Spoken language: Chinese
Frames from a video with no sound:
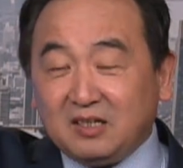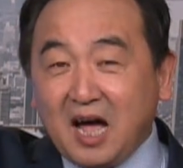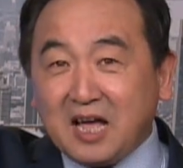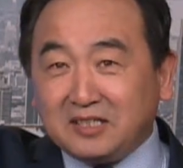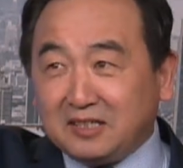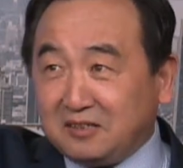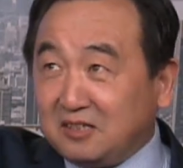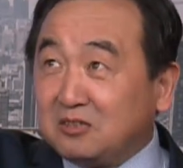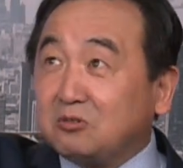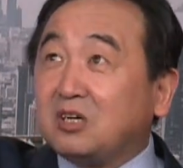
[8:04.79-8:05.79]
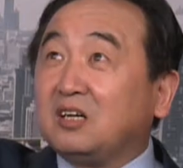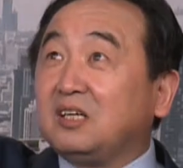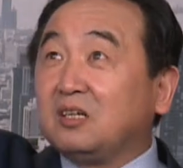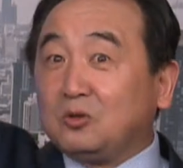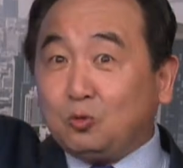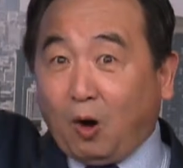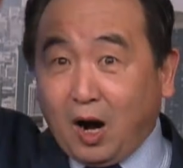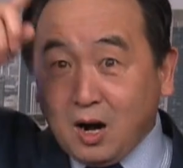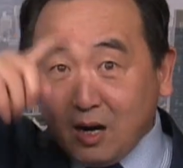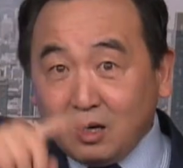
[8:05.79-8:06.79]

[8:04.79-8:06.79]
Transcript: 暗影呢，就成了一个圆儿。